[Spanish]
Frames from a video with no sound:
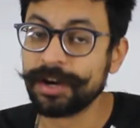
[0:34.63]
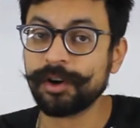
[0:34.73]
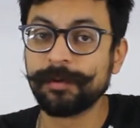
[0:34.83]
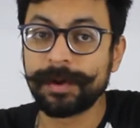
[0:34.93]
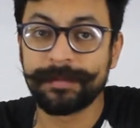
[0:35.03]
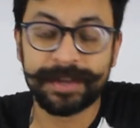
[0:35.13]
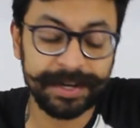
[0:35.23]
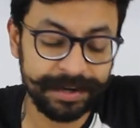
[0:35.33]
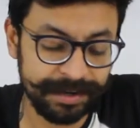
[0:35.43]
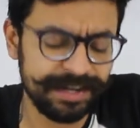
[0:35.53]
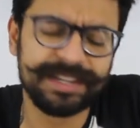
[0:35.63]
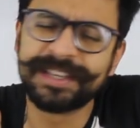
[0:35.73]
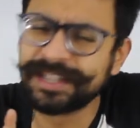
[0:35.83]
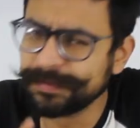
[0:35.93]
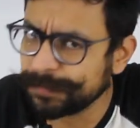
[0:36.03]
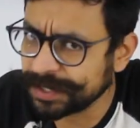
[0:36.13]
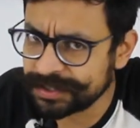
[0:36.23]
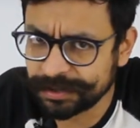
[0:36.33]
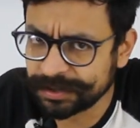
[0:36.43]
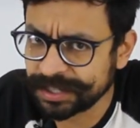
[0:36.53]
No va a haber ni
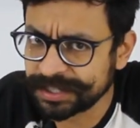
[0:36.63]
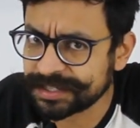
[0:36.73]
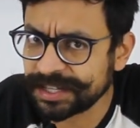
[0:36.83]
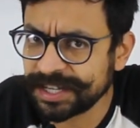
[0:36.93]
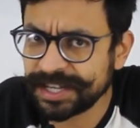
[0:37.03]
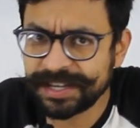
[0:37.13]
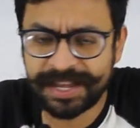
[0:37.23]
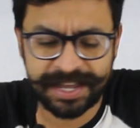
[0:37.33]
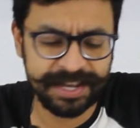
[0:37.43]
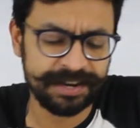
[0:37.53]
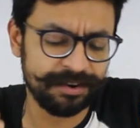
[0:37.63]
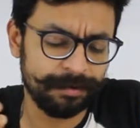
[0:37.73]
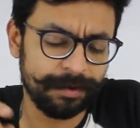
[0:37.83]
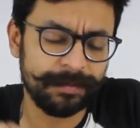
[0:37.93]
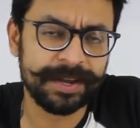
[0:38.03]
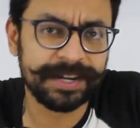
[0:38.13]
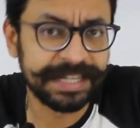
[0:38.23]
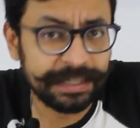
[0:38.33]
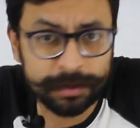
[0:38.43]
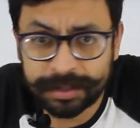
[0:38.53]
impresión 3D, no va a haber
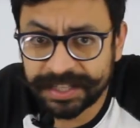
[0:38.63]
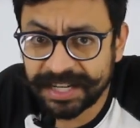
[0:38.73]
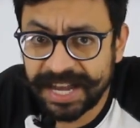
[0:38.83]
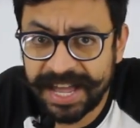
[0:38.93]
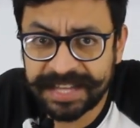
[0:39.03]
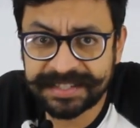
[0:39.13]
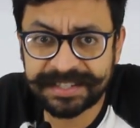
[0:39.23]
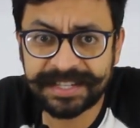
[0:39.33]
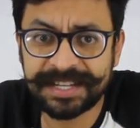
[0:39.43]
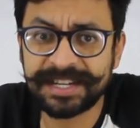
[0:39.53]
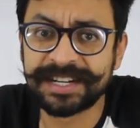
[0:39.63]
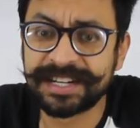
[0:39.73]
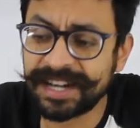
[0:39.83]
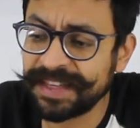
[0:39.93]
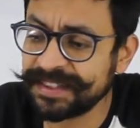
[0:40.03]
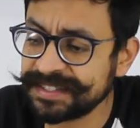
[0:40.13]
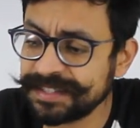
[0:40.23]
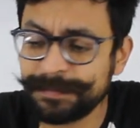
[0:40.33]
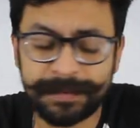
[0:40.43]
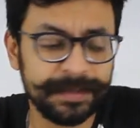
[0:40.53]
ni corte láser, ni nada,
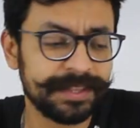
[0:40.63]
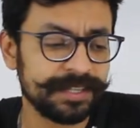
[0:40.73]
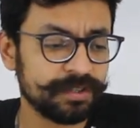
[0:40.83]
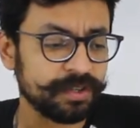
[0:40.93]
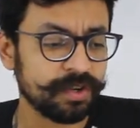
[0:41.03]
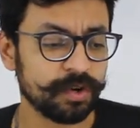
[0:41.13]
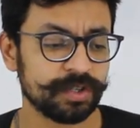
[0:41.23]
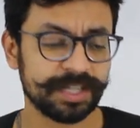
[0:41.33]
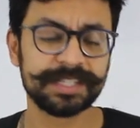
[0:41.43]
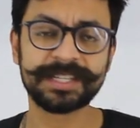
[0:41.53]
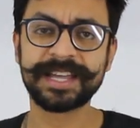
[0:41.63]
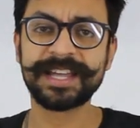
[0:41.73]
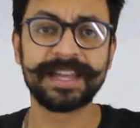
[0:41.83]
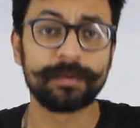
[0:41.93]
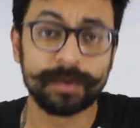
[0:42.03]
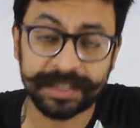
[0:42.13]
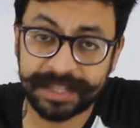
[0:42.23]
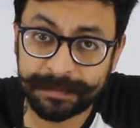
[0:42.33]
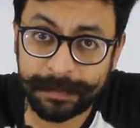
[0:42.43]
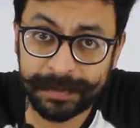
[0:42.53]
simplemente son cosas que en
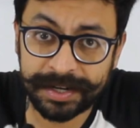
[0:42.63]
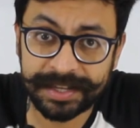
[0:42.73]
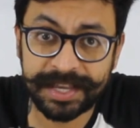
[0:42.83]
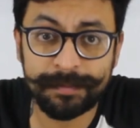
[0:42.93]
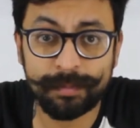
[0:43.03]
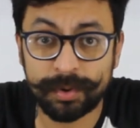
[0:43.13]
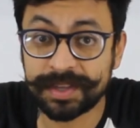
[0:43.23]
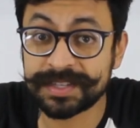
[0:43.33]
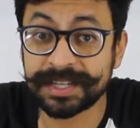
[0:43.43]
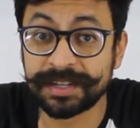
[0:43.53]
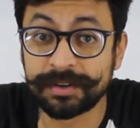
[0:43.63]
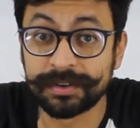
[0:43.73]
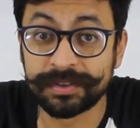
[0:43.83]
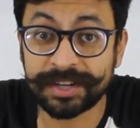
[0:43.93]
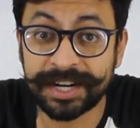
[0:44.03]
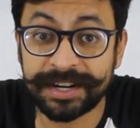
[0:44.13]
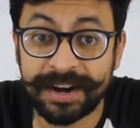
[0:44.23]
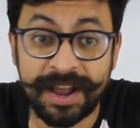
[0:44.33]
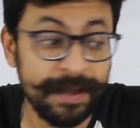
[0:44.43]
cualquier papelería puedes encontrar.